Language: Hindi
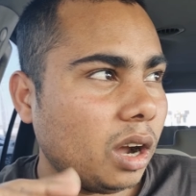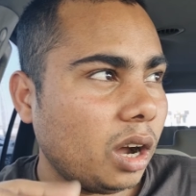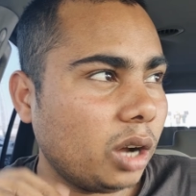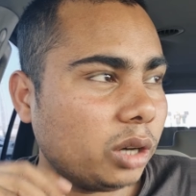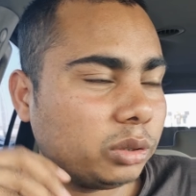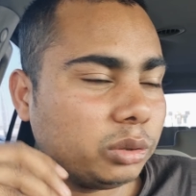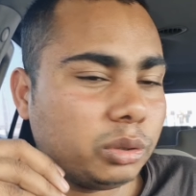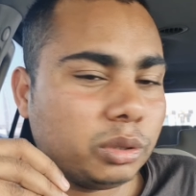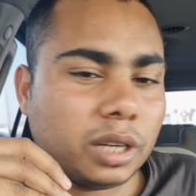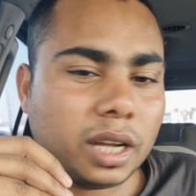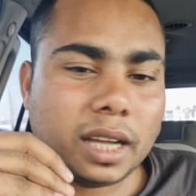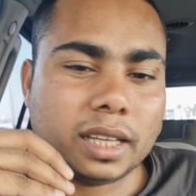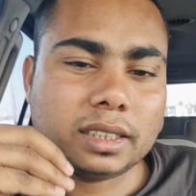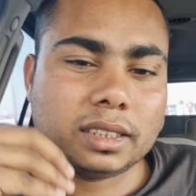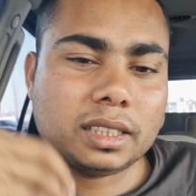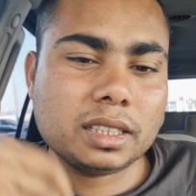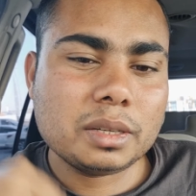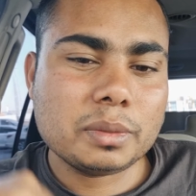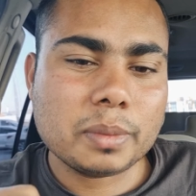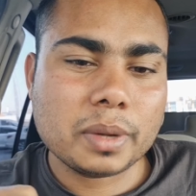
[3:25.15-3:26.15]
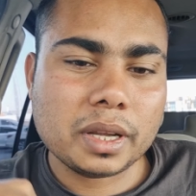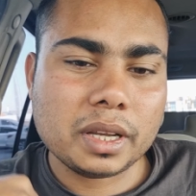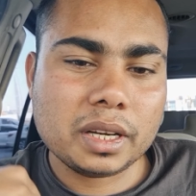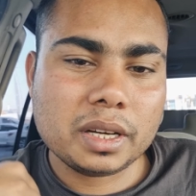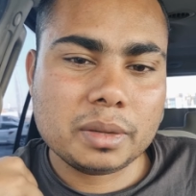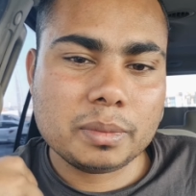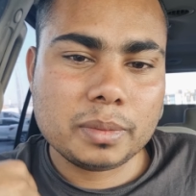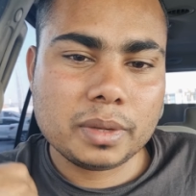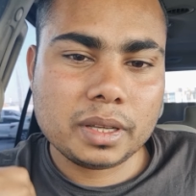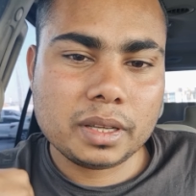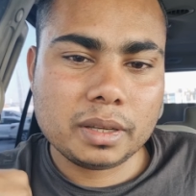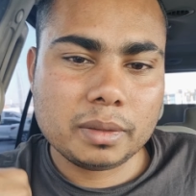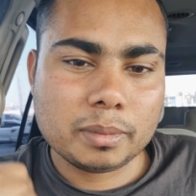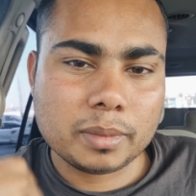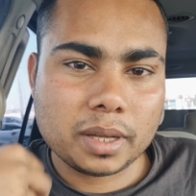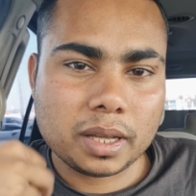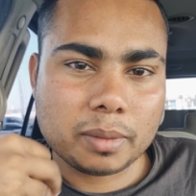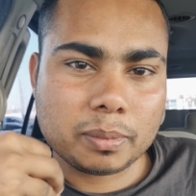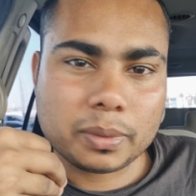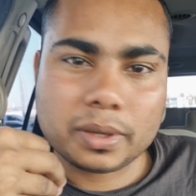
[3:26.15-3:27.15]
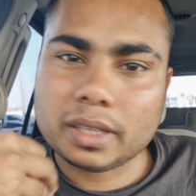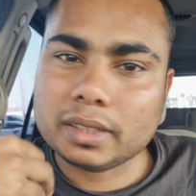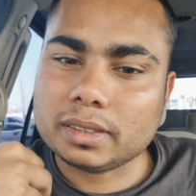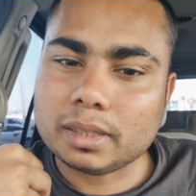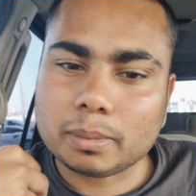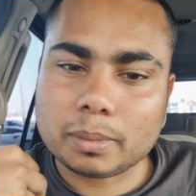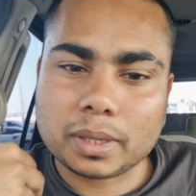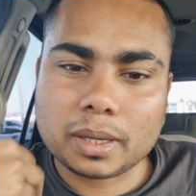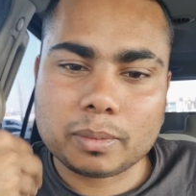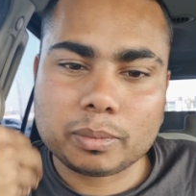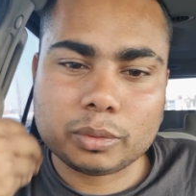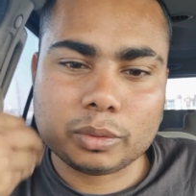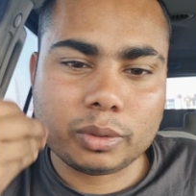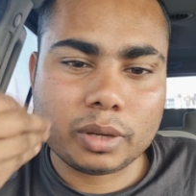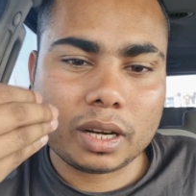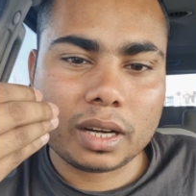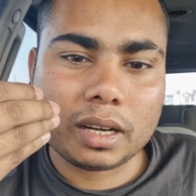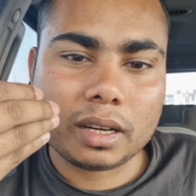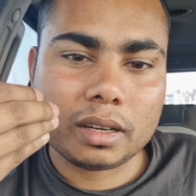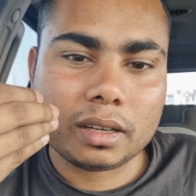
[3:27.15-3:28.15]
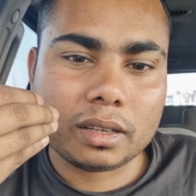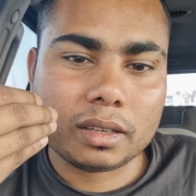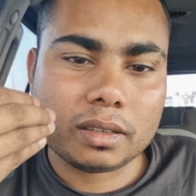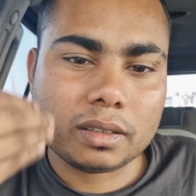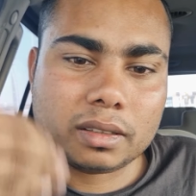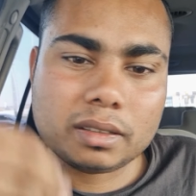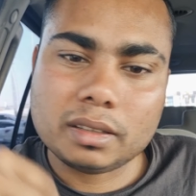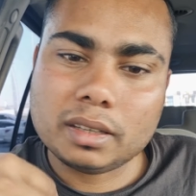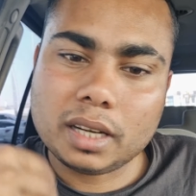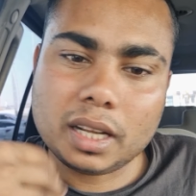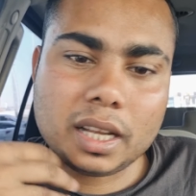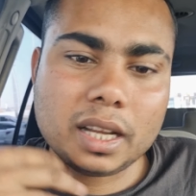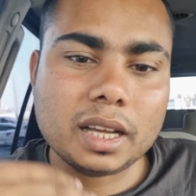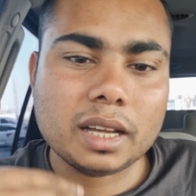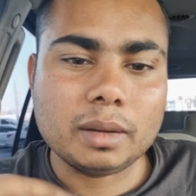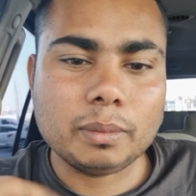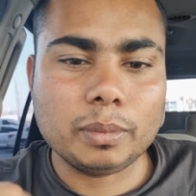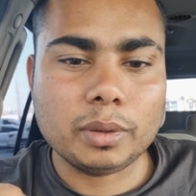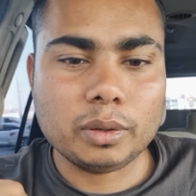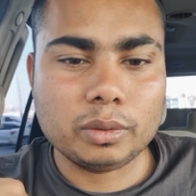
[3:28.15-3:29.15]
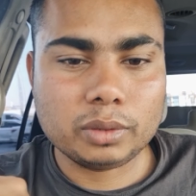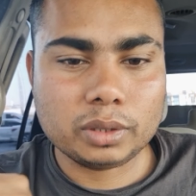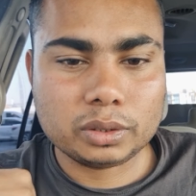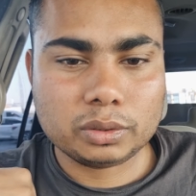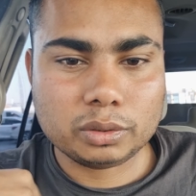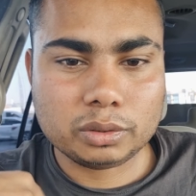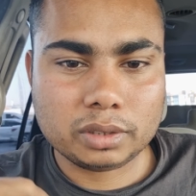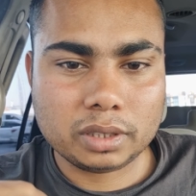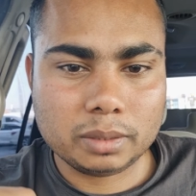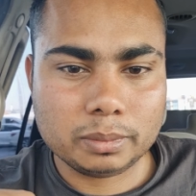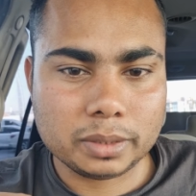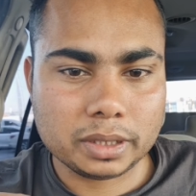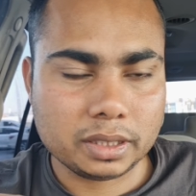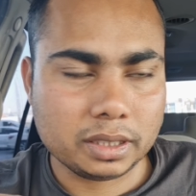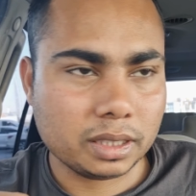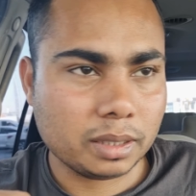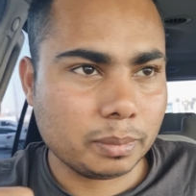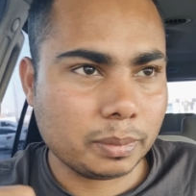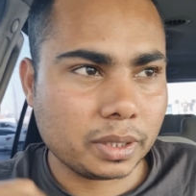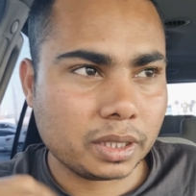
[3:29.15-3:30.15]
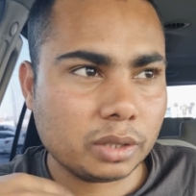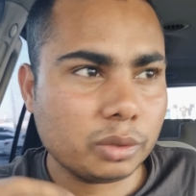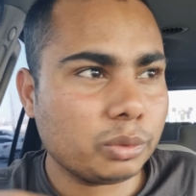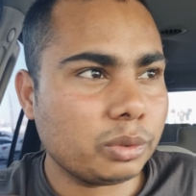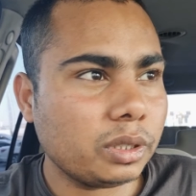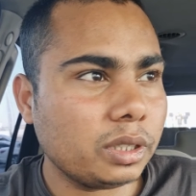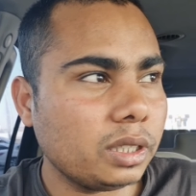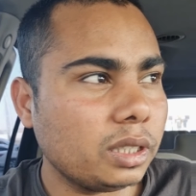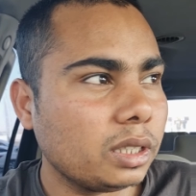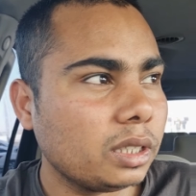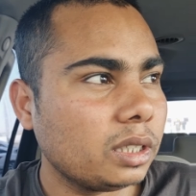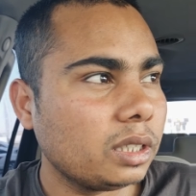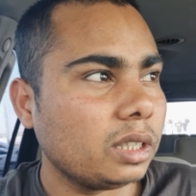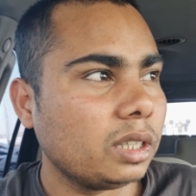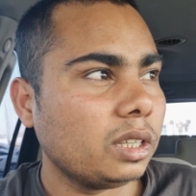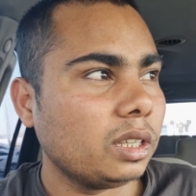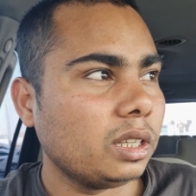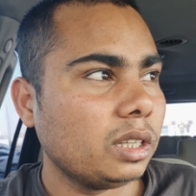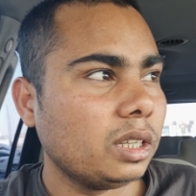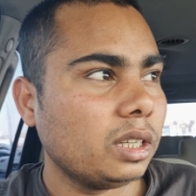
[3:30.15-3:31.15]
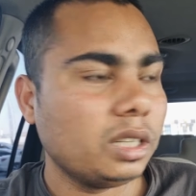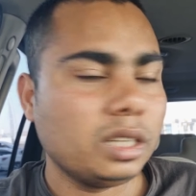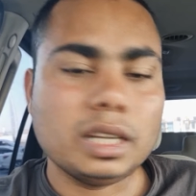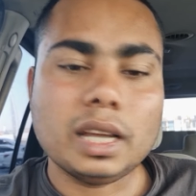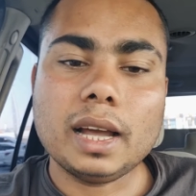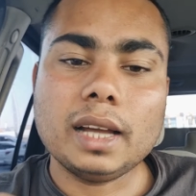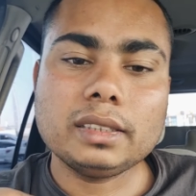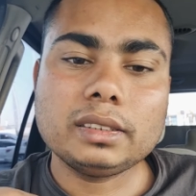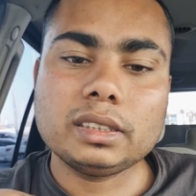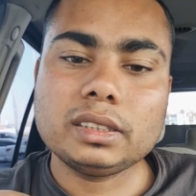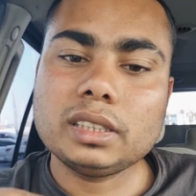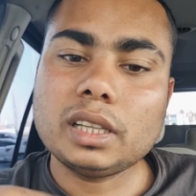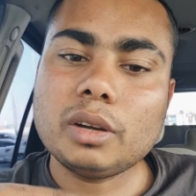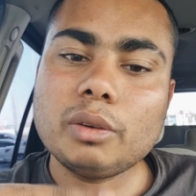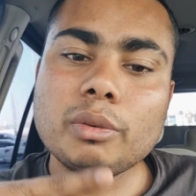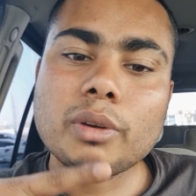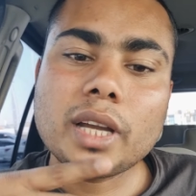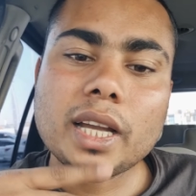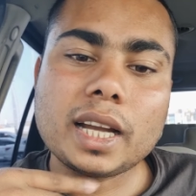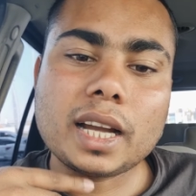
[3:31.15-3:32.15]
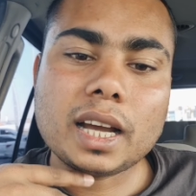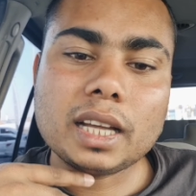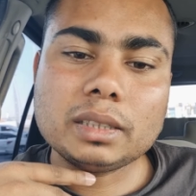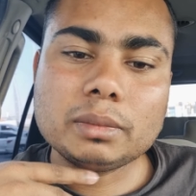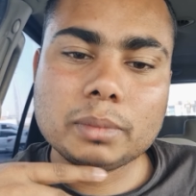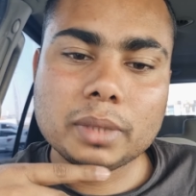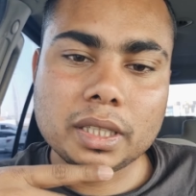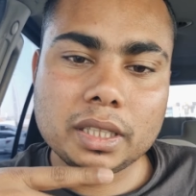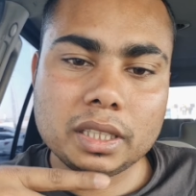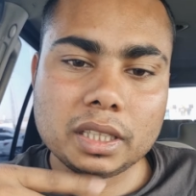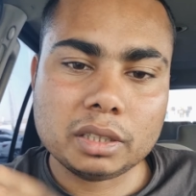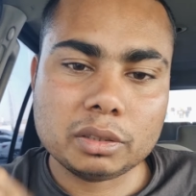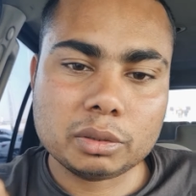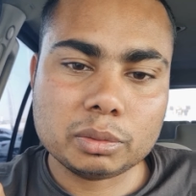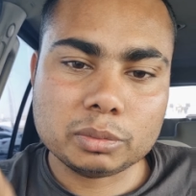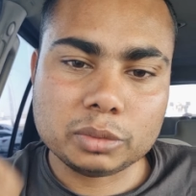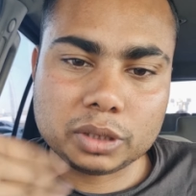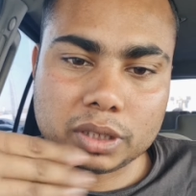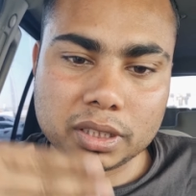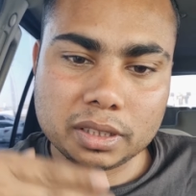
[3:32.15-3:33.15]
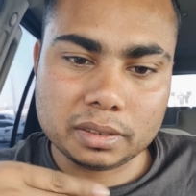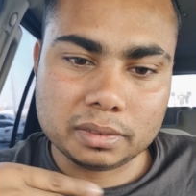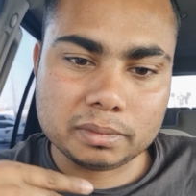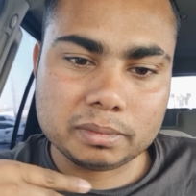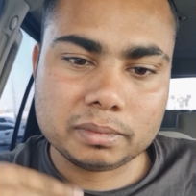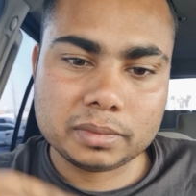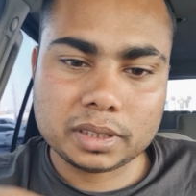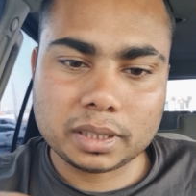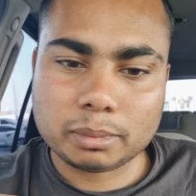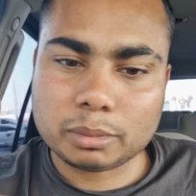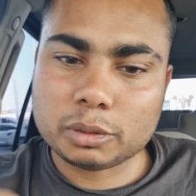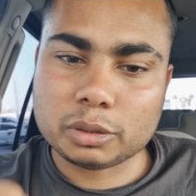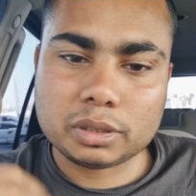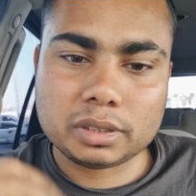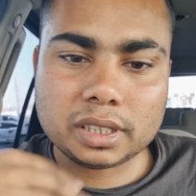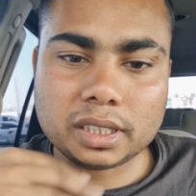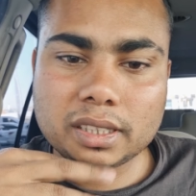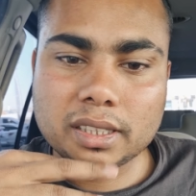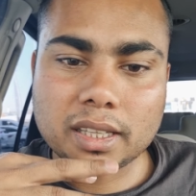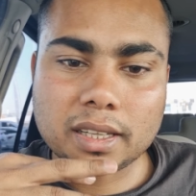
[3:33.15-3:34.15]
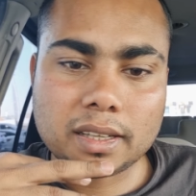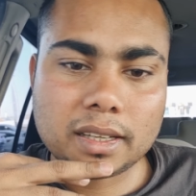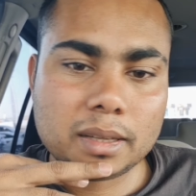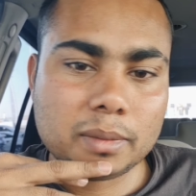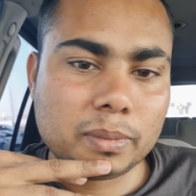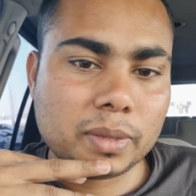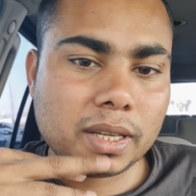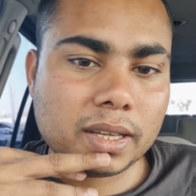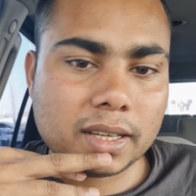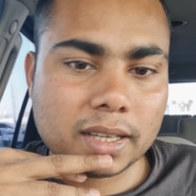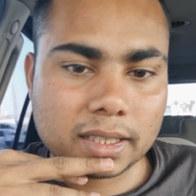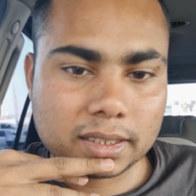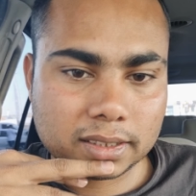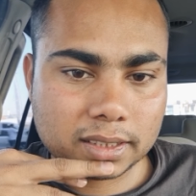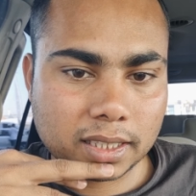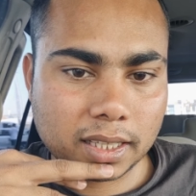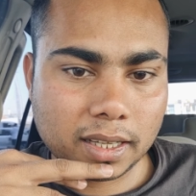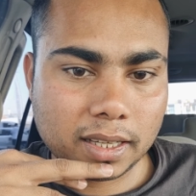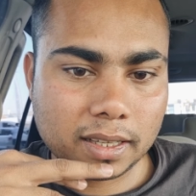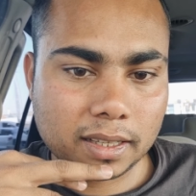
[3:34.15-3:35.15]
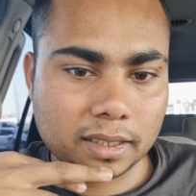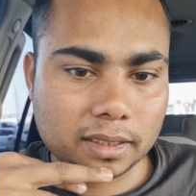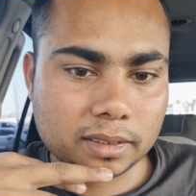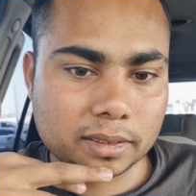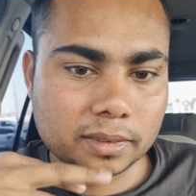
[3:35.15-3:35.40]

और दो ढाई तीन महीने में मैं अपना सपना पूरा नहीं कर पाऊंगा सोशल मीडिया पे क्योंकि यहाँ से जाऊंगा एक आध महीना तो मुझे सब कुछ सेट करने में ही लग जाएगा